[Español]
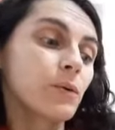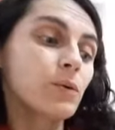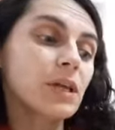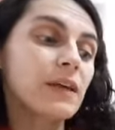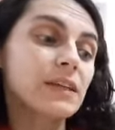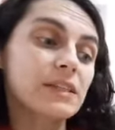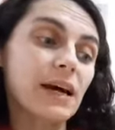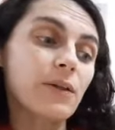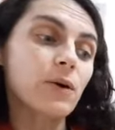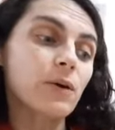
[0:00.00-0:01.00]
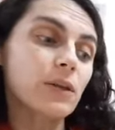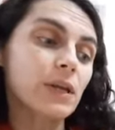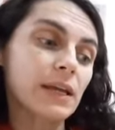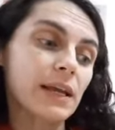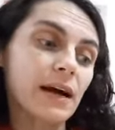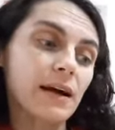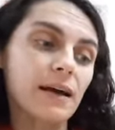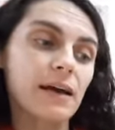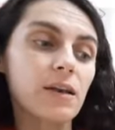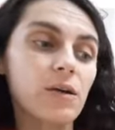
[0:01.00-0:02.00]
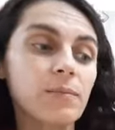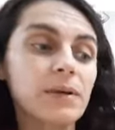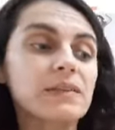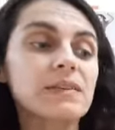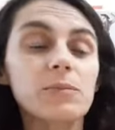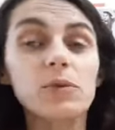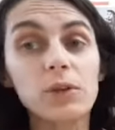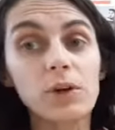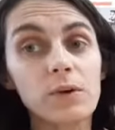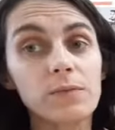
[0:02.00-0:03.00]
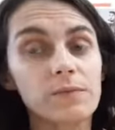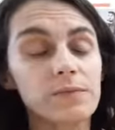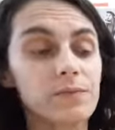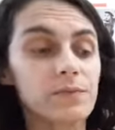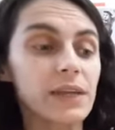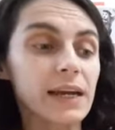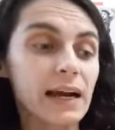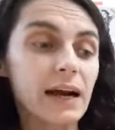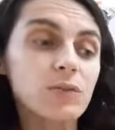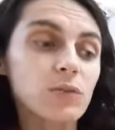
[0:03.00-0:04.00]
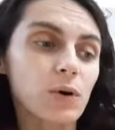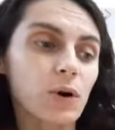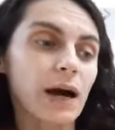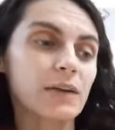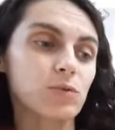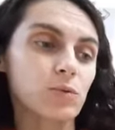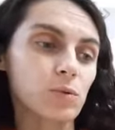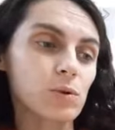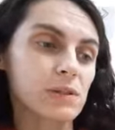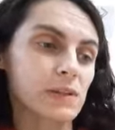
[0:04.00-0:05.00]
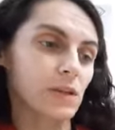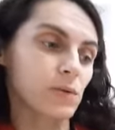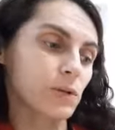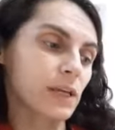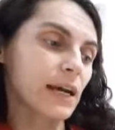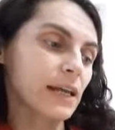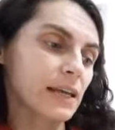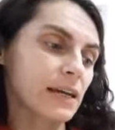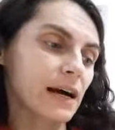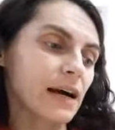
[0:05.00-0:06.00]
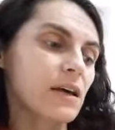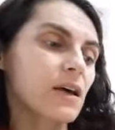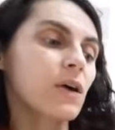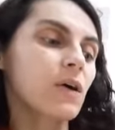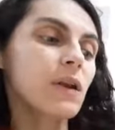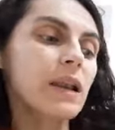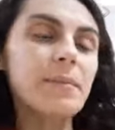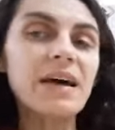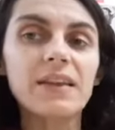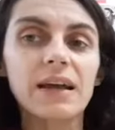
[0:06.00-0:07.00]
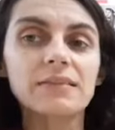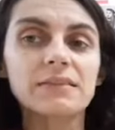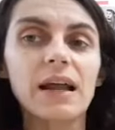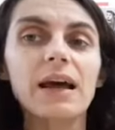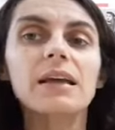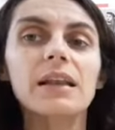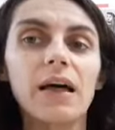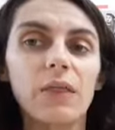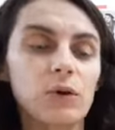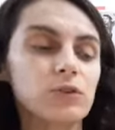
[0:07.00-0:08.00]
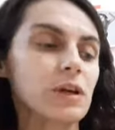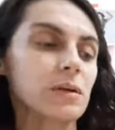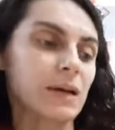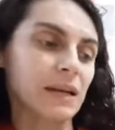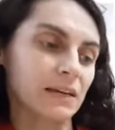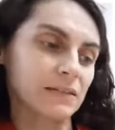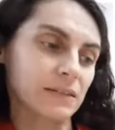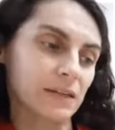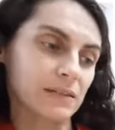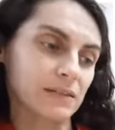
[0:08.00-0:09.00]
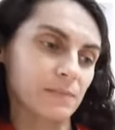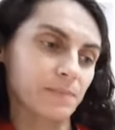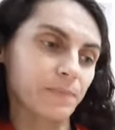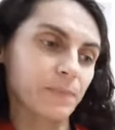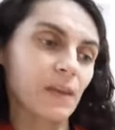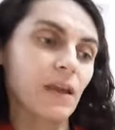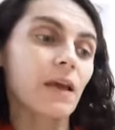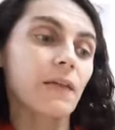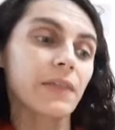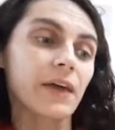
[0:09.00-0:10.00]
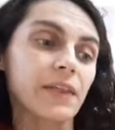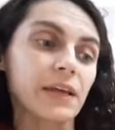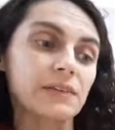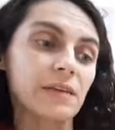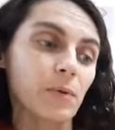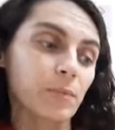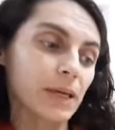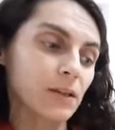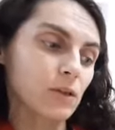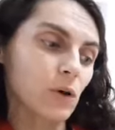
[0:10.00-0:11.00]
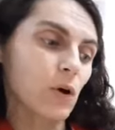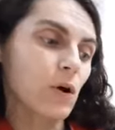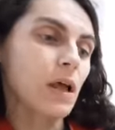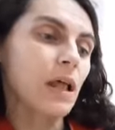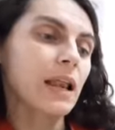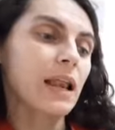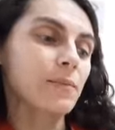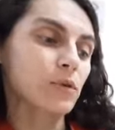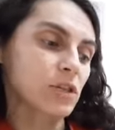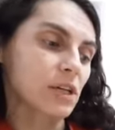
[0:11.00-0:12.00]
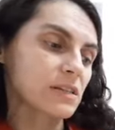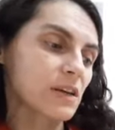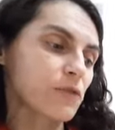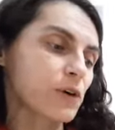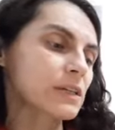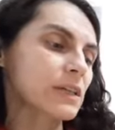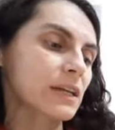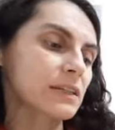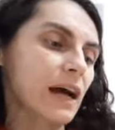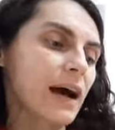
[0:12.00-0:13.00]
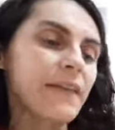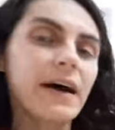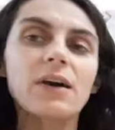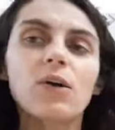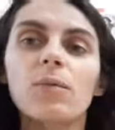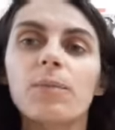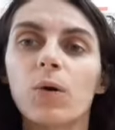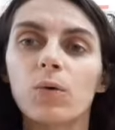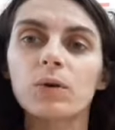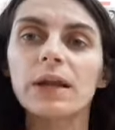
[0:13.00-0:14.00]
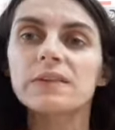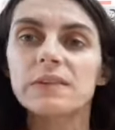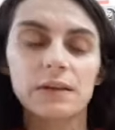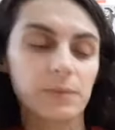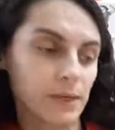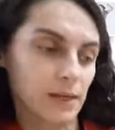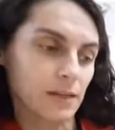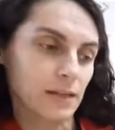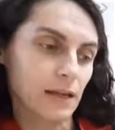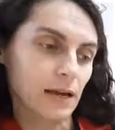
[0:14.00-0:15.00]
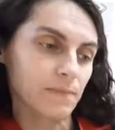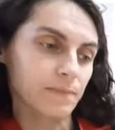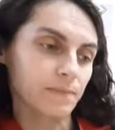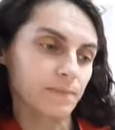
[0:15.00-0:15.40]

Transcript: Un desdichado día el hombre se murió, dejando a su dulce y única hija con la madrastra y las dos hermanastras. Desde ese momento la muchacha fue tratada como una sirvienta.